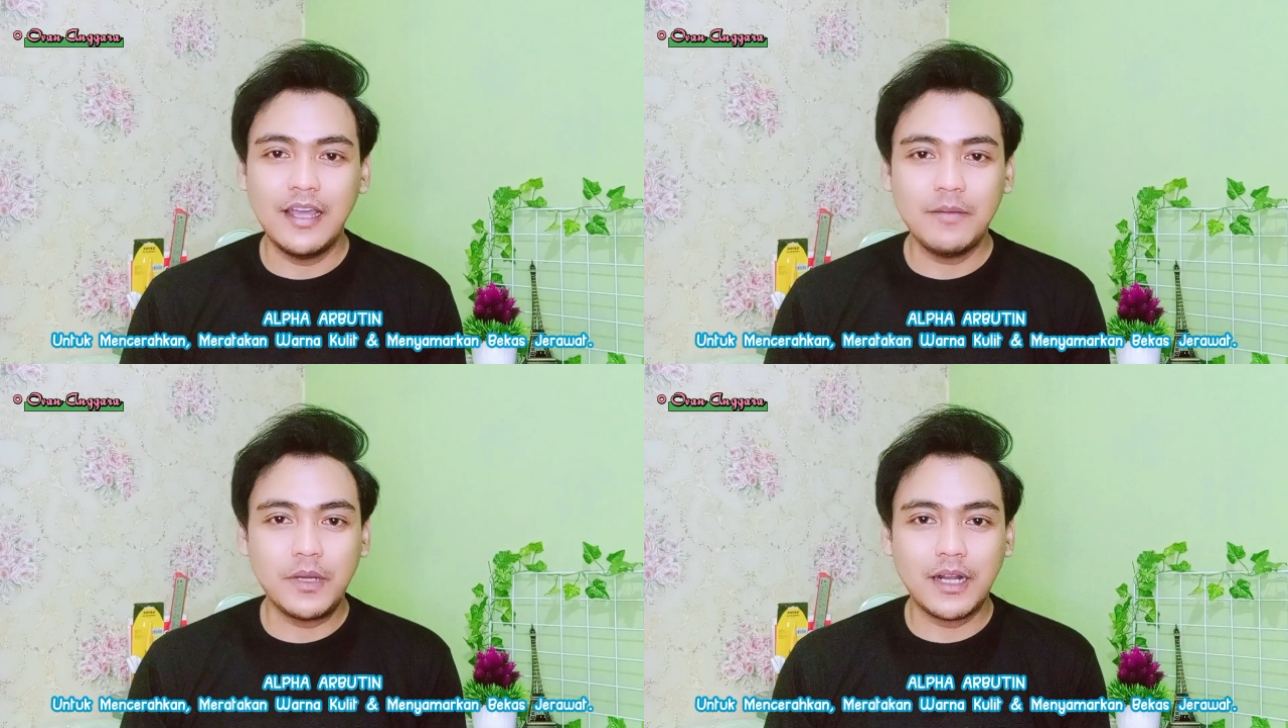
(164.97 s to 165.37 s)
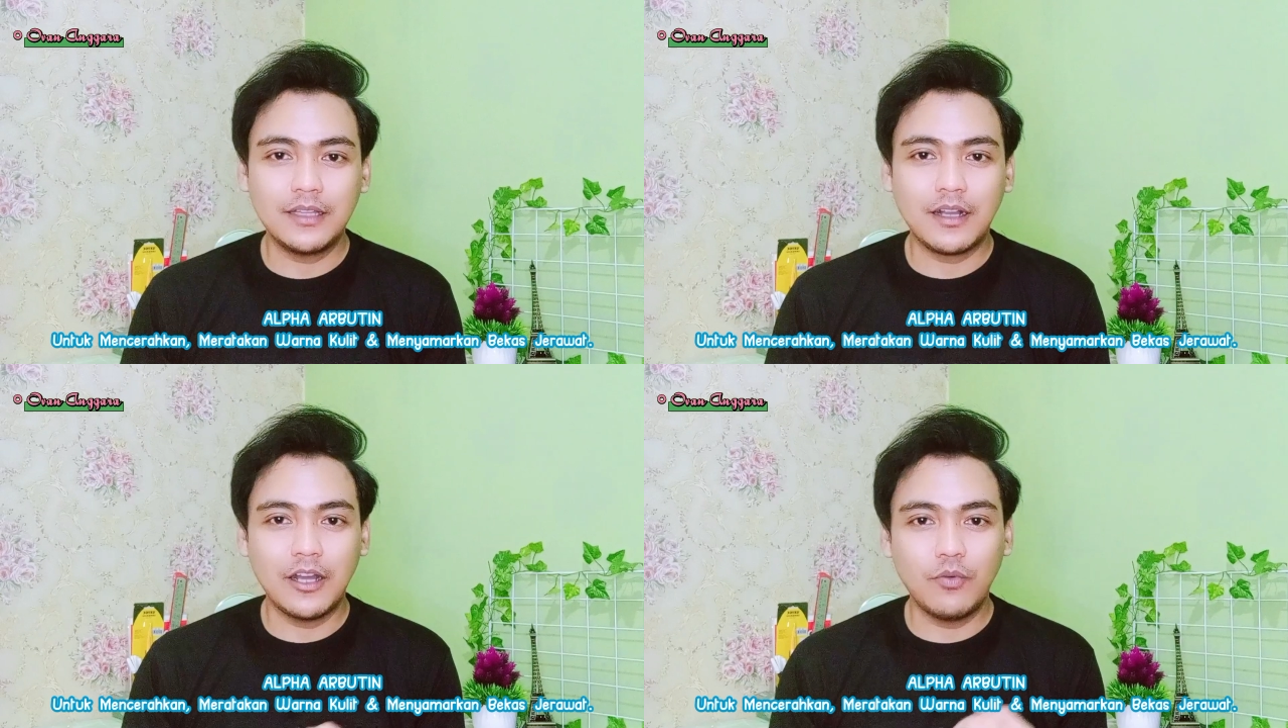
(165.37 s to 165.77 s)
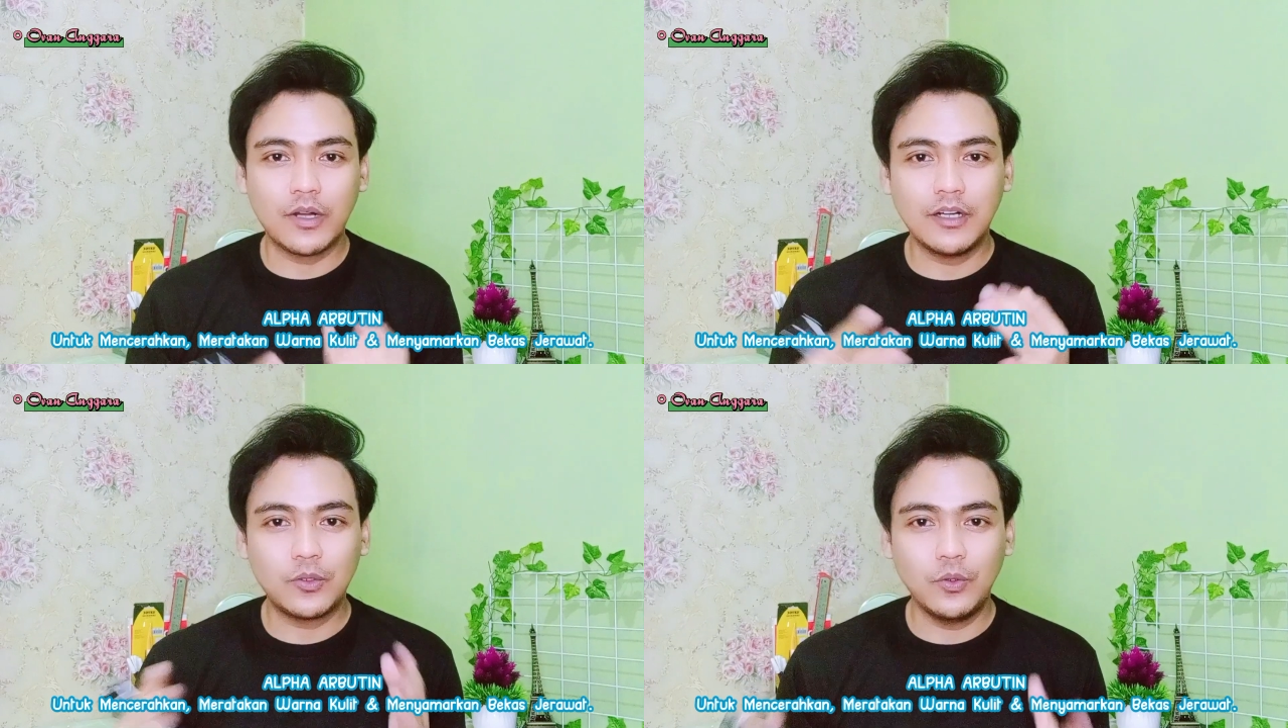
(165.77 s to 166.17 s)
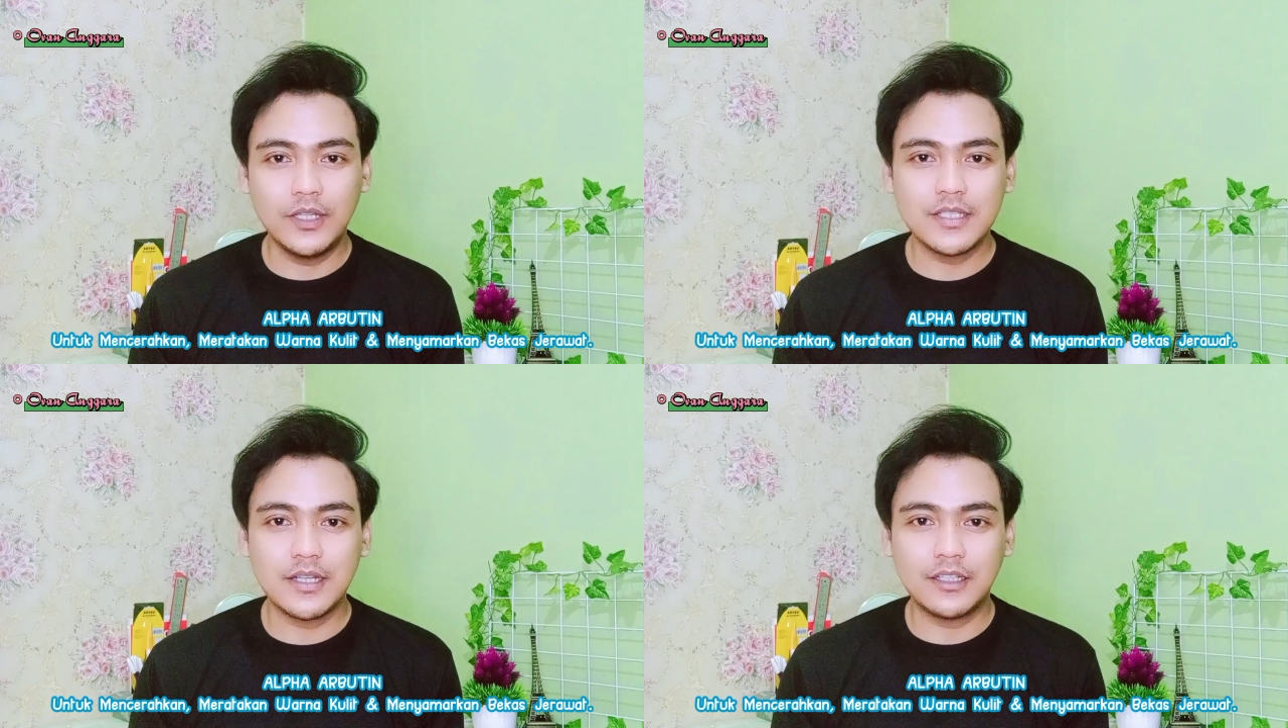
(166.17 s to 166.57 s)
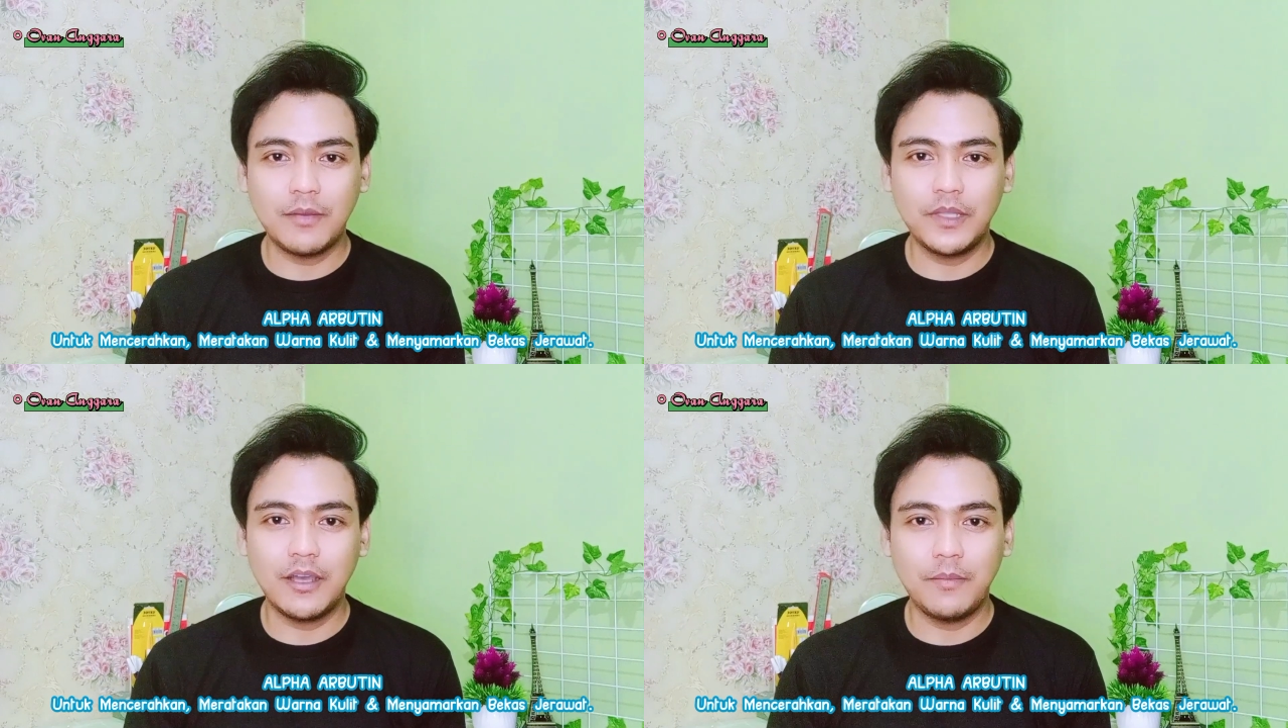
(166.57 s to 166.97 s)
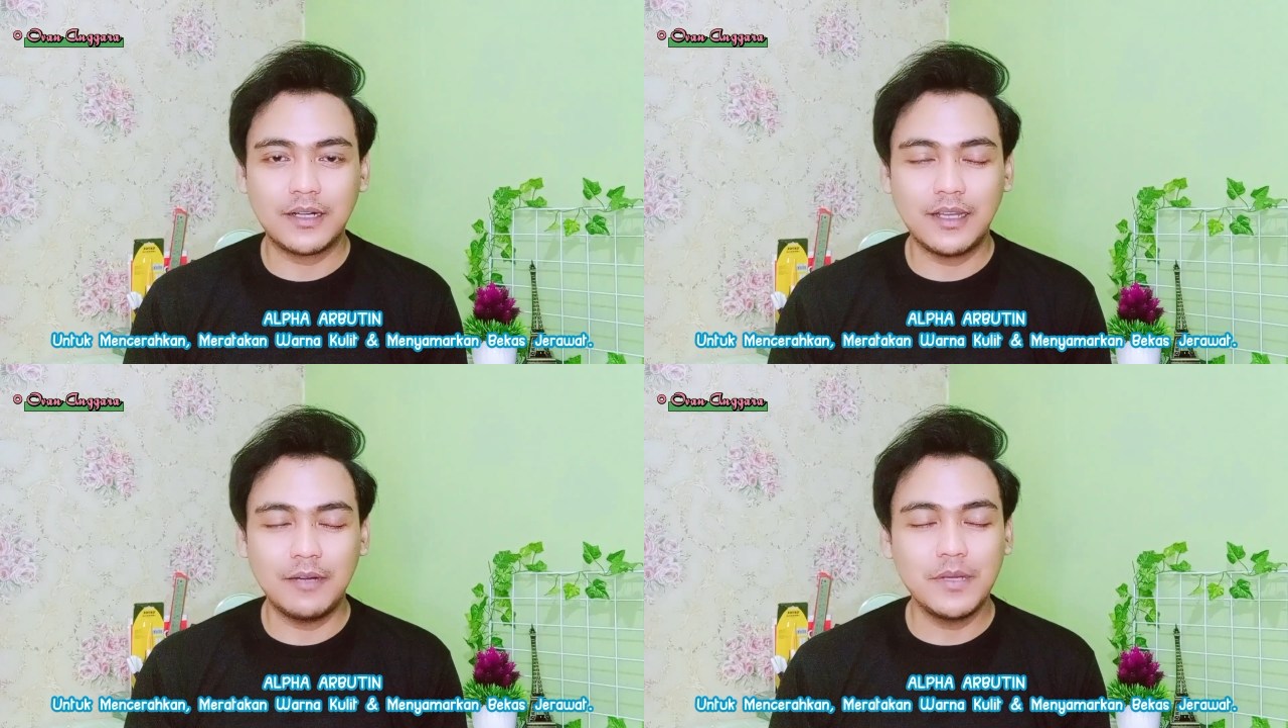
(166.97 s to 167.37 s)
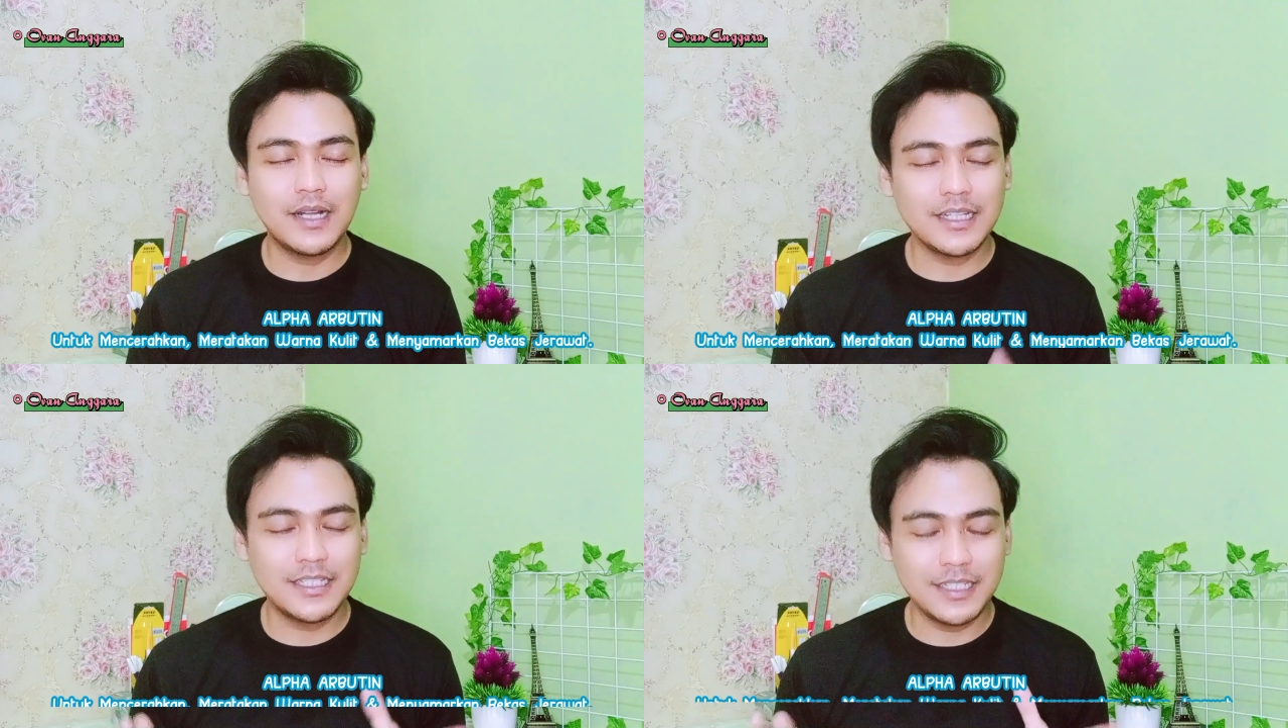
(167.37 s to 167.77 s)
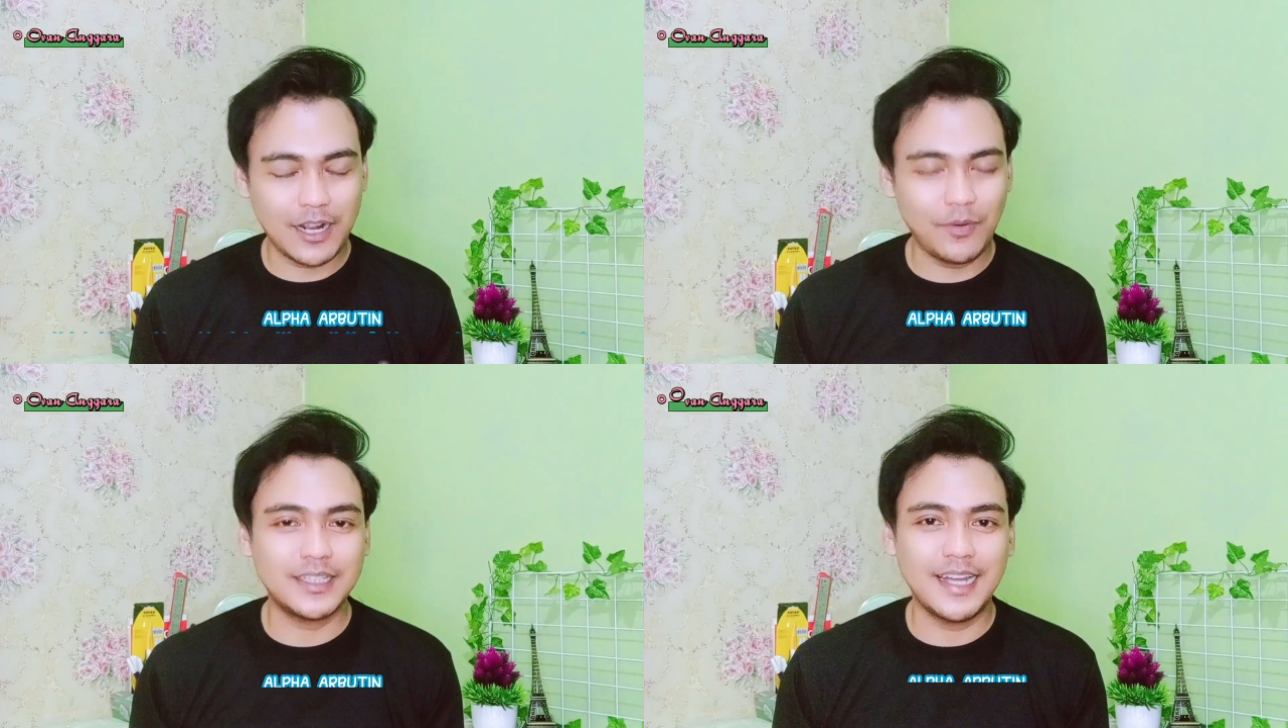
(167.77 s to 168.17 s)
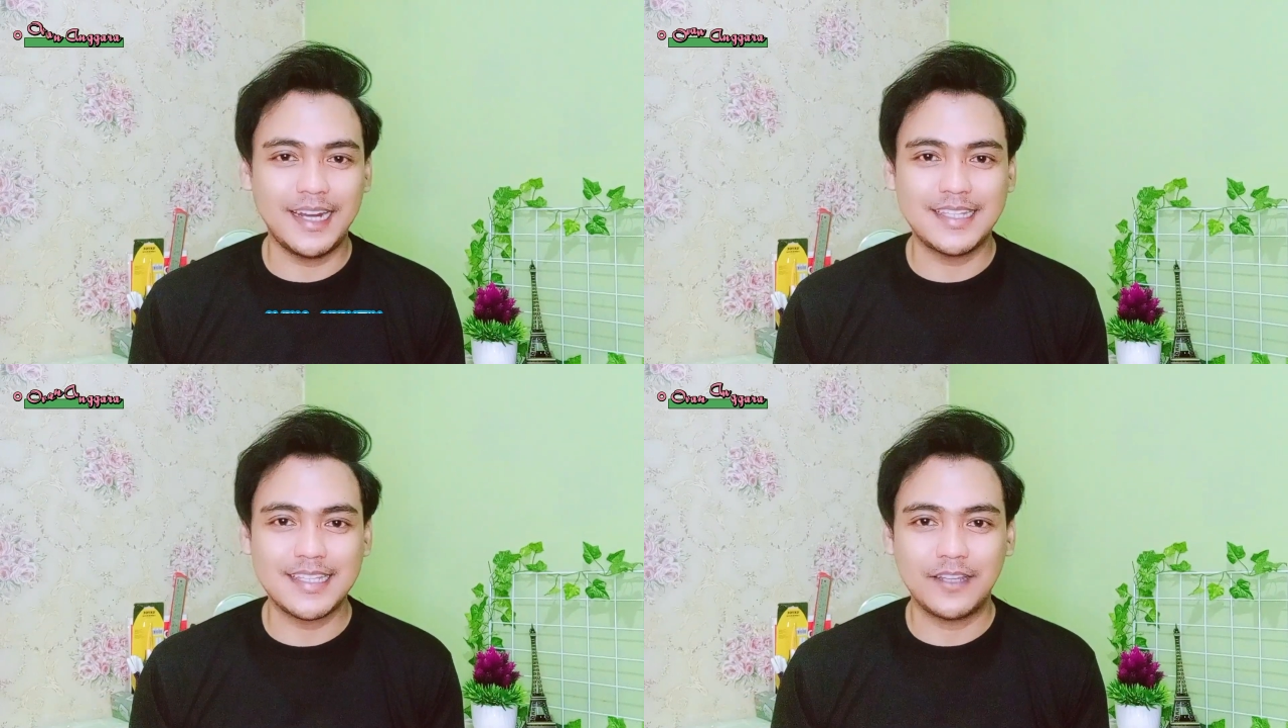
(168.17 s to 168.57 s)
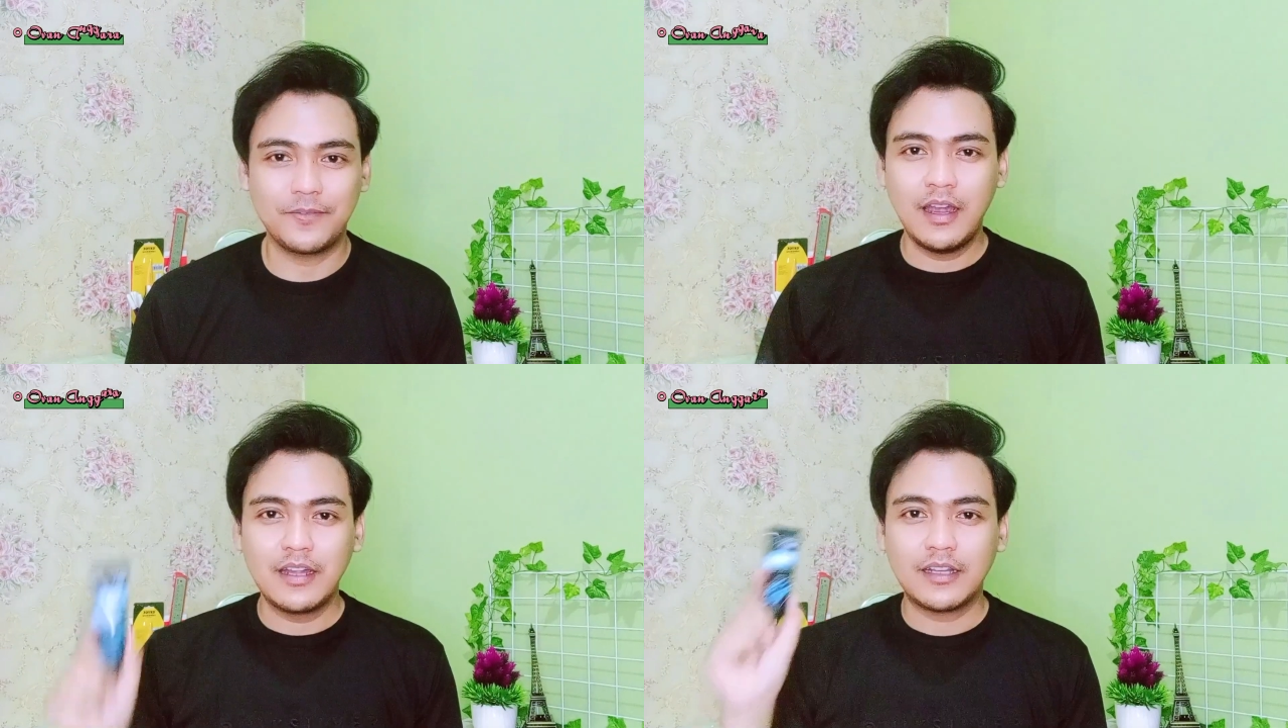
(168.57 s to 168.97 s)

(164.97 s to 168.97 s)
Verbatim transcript: dan meratakan warna kulit serta menyamarkan bekas jerawat, guys.